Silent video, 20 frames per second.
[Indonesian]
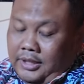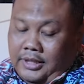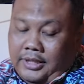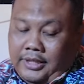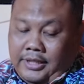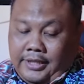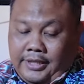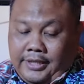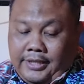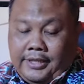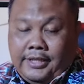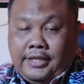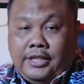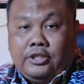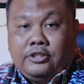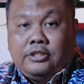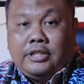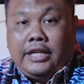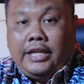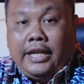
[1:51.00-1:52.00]
eh,
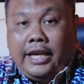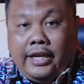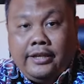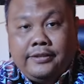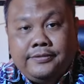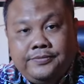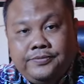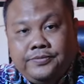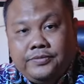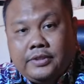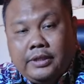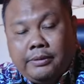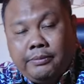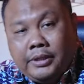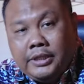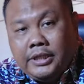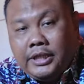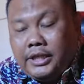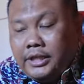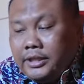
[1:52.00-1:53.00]
itu tadi ya
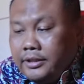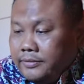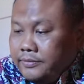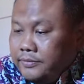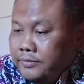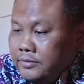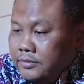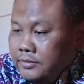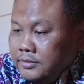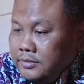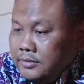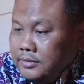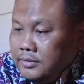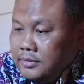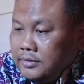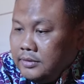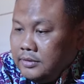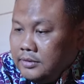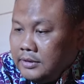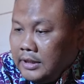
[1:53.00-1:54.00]
temanya nih
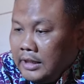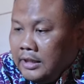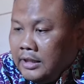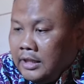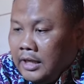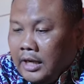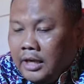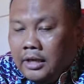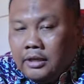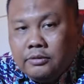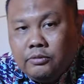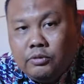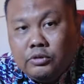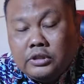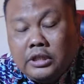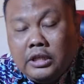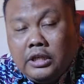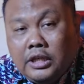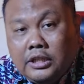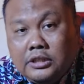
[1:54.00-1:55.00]
Sandra, lo oh,
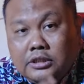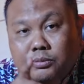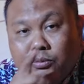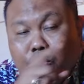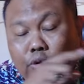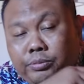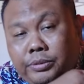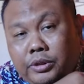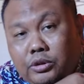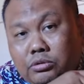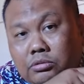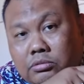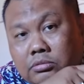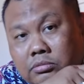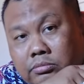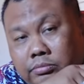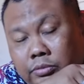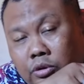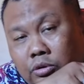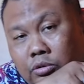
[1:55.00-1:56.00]
tadi kan sebelumnya tuh
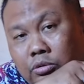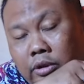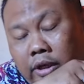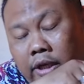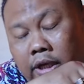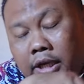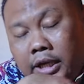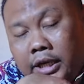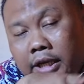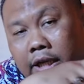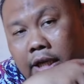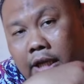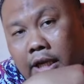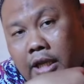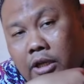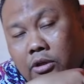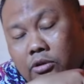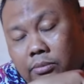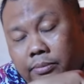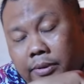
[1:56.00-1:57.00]
minggu eh hari yang
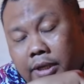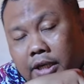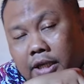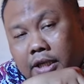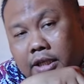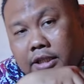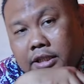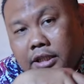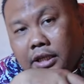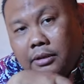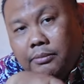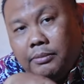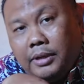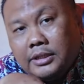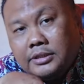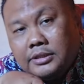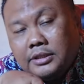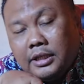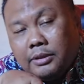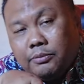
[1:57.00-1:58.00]
lalu kemarin kan kita
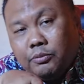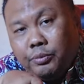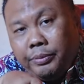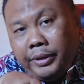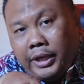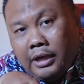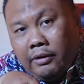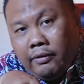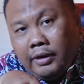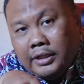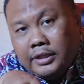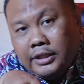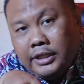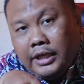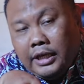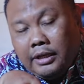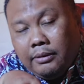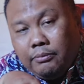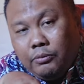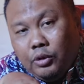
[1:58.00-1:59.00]
ngebahas tentang Bu Megawati
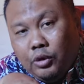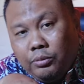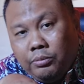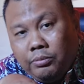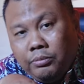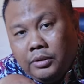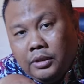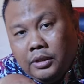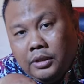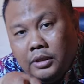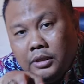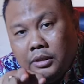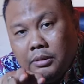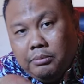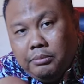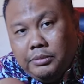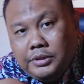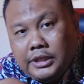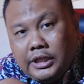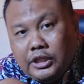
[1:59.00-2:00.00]
yang belum
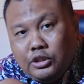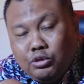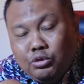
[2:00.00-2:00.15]
bisa